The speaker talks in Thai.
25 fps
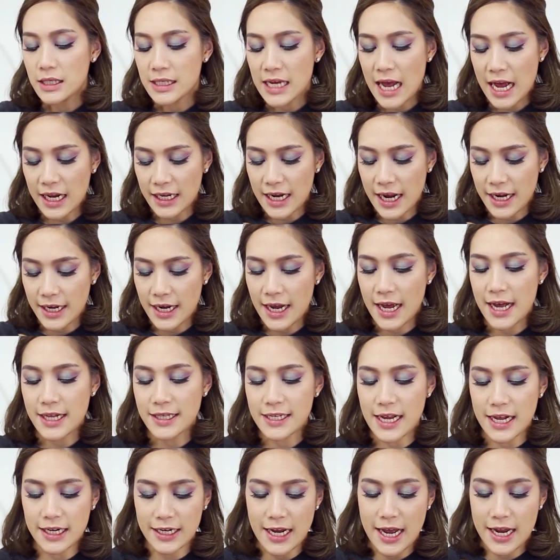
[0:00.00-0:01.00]
จากนั้นนะคะ
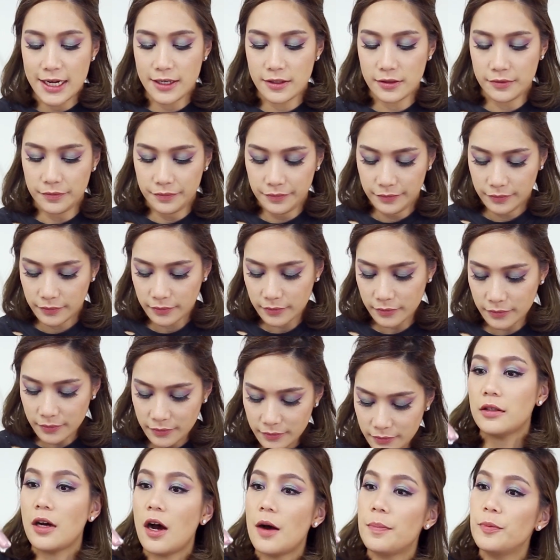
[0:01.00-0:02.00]
จากนั้น
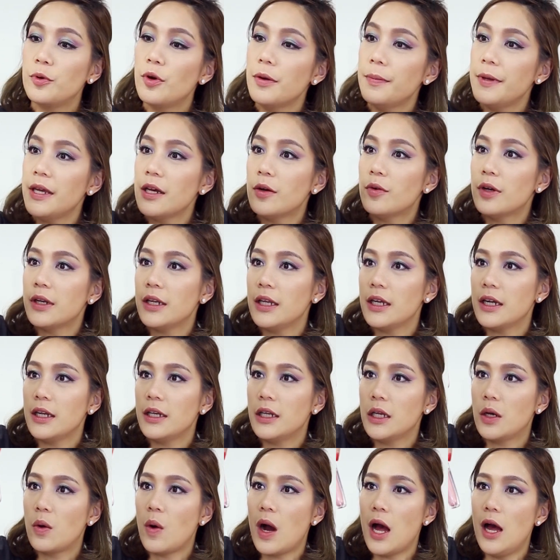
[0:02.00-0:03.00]
ท็อปด้วยพี่คนนี้กัน
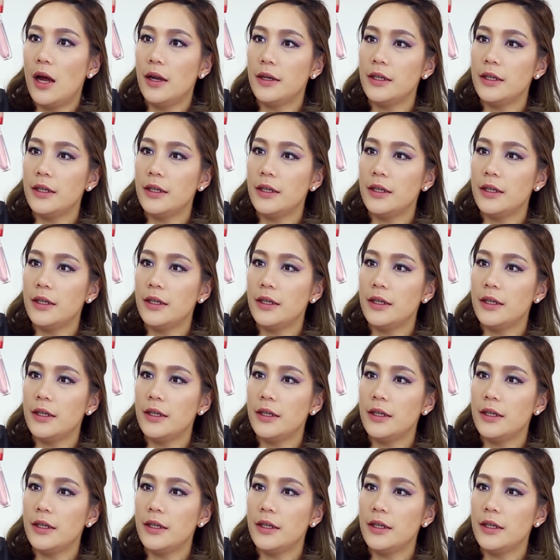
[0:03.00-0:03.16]
ดีกว่า